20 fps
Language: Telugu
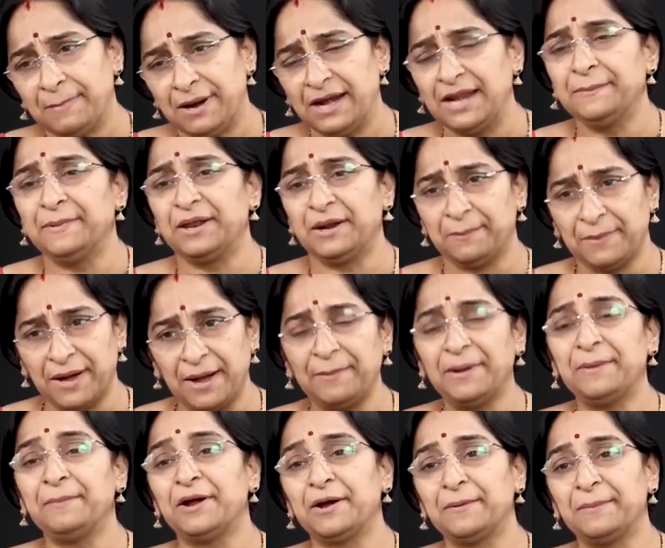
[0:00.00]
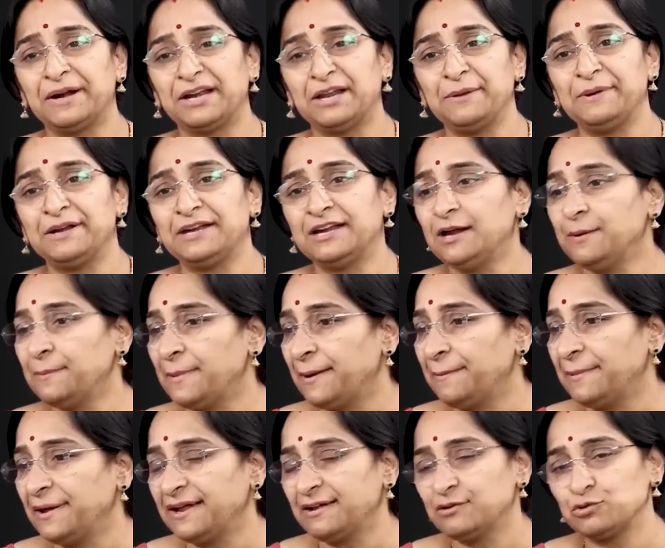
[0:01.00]
మళ్ళీ మన బాబాయ్ మాకు బట్టలు
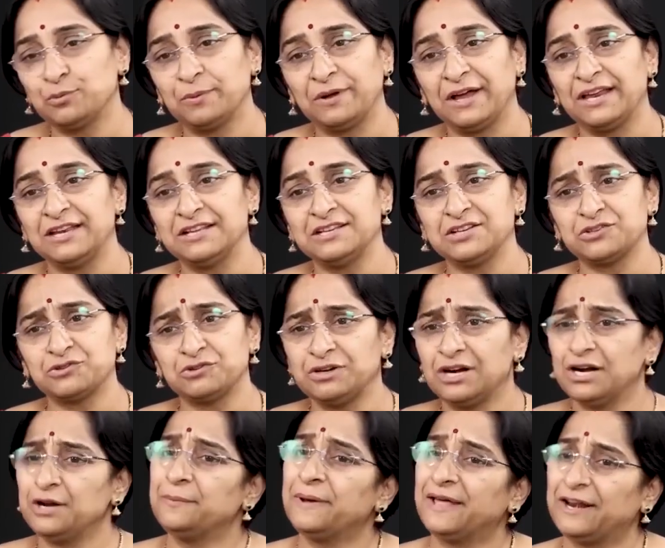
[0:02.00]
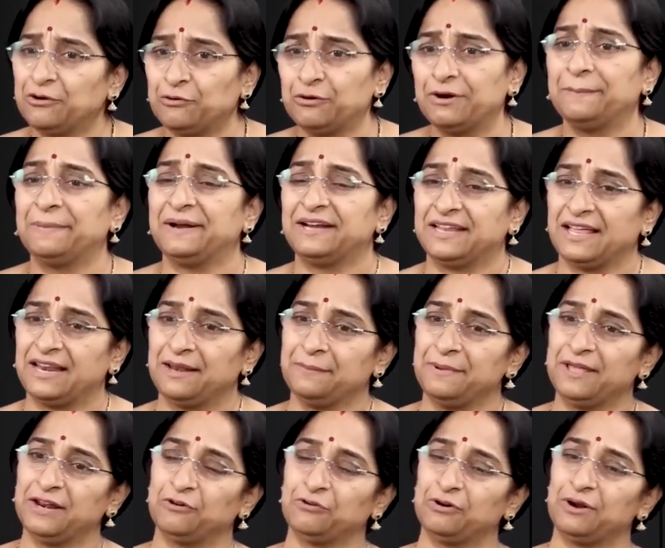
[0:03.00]
పెట్టాడు ఇక శుభకార్యం చేసుకున్నాడు మనం కూడా పెట్టాలి
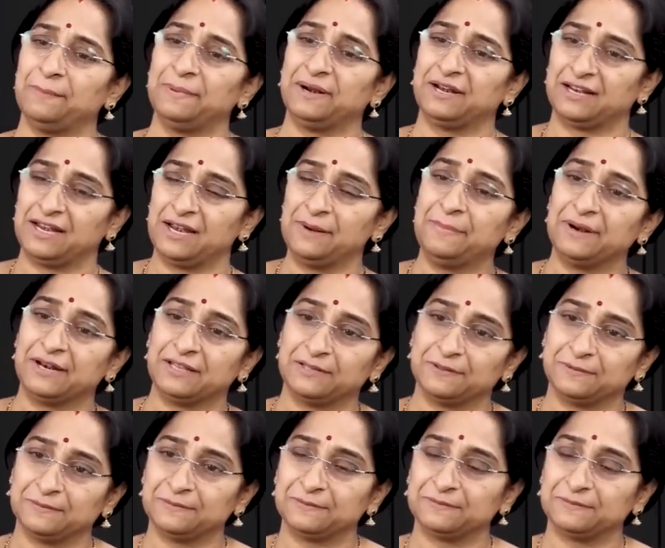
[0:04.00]
మనం కూడా పెట్టుకెళ్ళి పెడతాం